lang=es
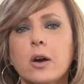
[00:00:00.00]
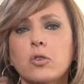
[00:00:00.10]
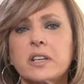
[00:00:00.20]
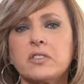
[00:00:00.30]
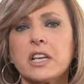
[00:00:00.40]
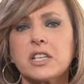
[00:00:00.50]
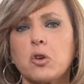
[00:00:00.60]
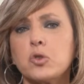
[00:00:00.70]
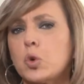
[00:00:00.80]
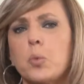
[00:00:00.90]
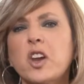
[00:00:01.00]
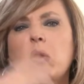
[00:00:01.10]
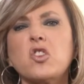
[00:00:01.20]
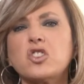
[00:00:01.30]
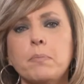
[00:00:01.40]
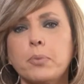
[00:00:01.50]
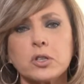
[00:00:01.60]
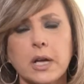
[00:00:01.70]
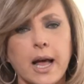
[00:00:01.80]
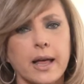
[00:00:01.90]
con estrella, con lluvia, no nos
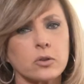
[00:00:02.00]
importa nada.